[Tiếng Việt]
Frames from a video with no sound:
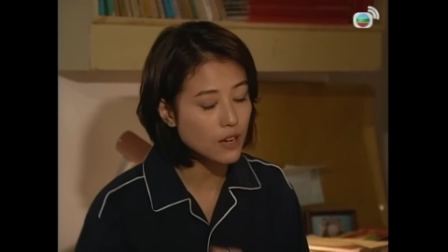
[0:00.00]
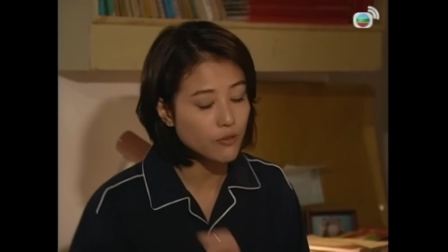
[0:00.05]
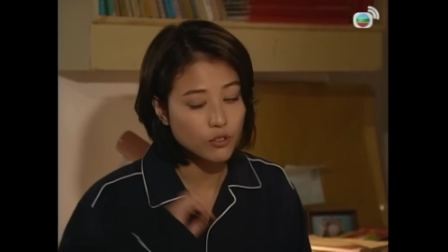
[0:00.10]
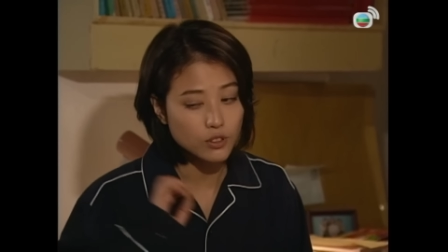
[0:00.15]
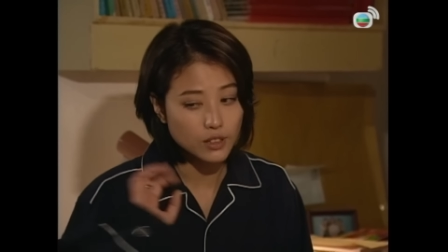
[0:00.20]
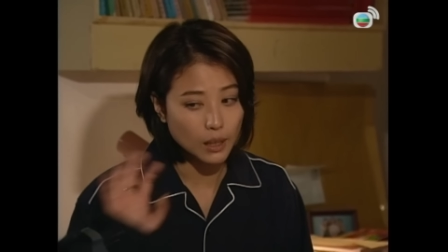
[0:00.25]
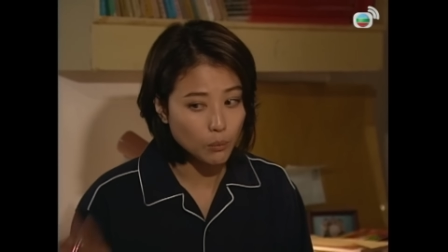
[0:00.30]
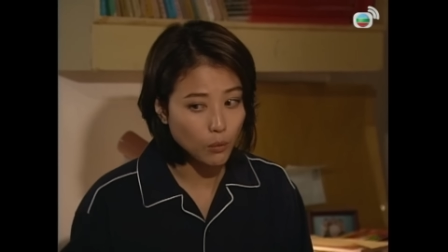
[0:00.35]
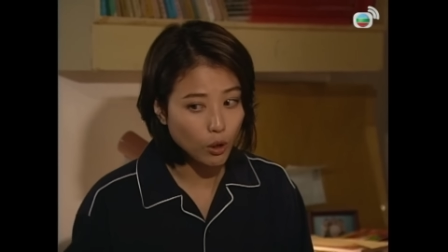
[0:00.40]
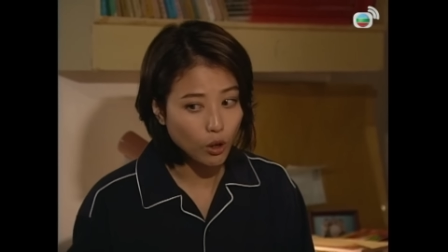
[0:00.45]
vụt
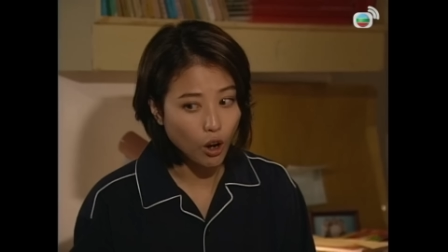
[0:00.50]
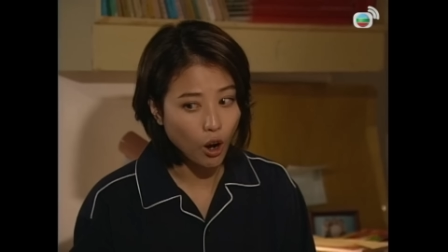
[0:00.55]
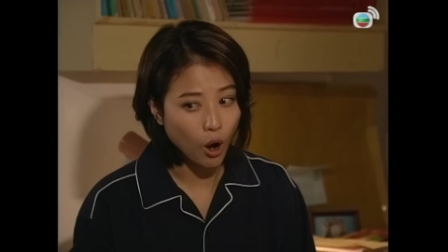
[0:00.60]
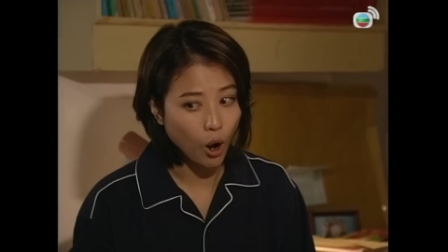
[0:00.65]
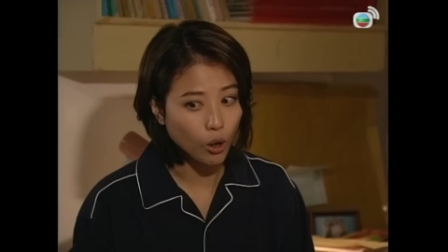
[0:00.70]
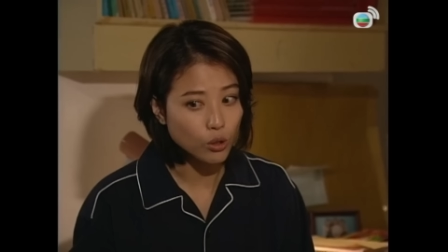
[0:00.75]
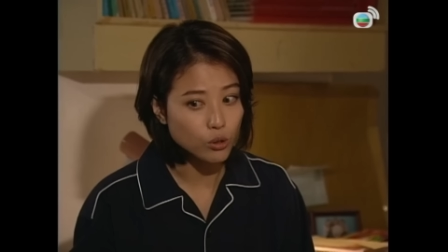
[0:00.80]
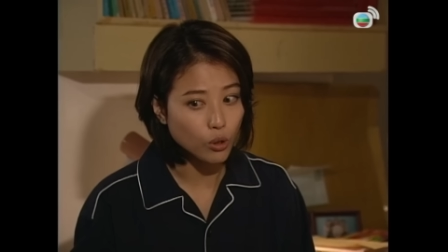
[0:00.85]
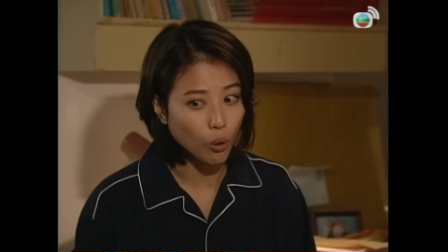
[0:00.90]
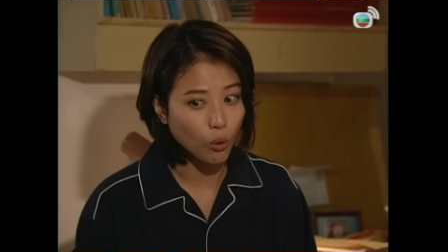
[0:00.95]
xuống biển
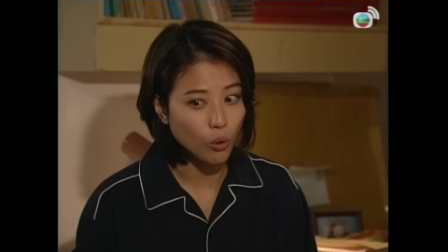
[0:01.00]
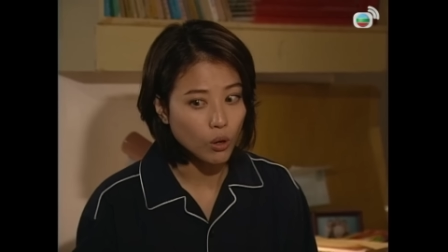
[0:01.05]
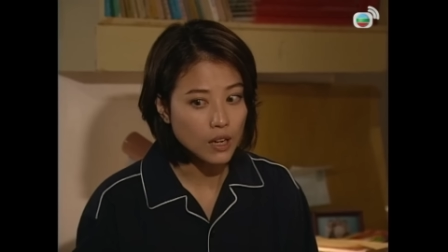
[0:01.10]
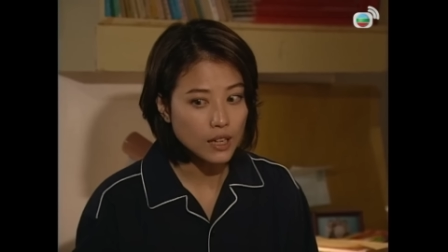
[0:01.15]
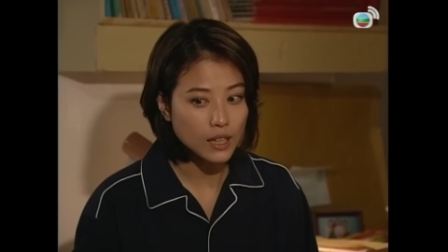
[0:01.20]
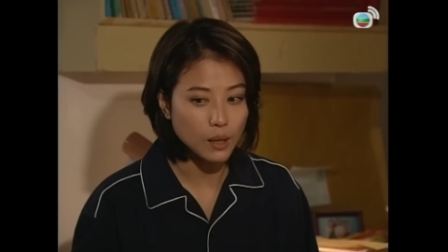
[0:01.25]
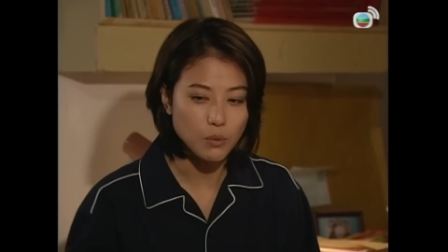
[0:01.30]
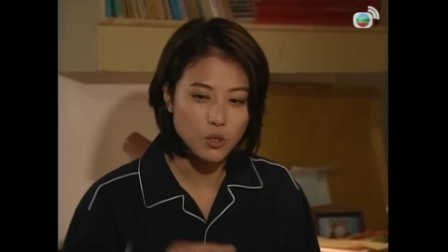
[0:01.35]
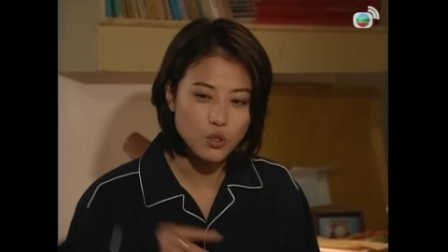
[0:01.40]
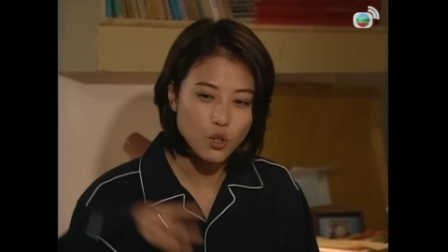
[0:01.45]
ừ, Thì
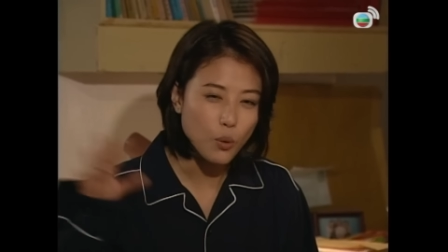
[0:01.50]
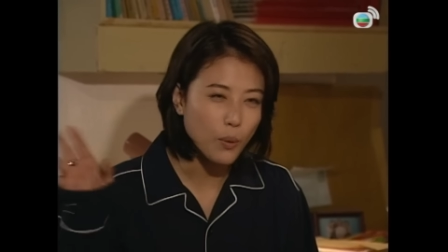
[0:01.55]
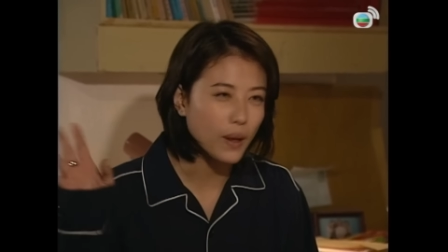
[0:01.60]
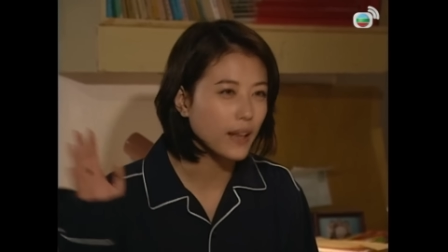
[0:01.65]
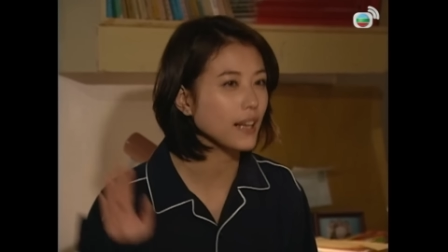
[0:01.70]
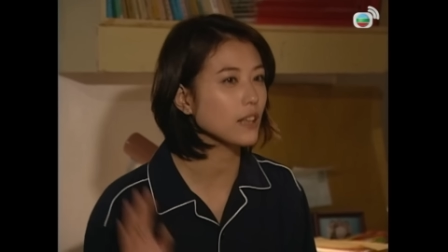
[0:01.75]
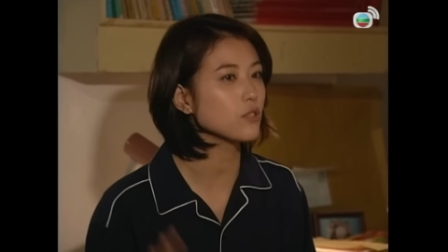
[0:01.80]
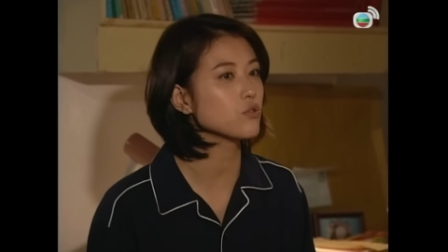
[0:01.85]
số xui xẻo sẽ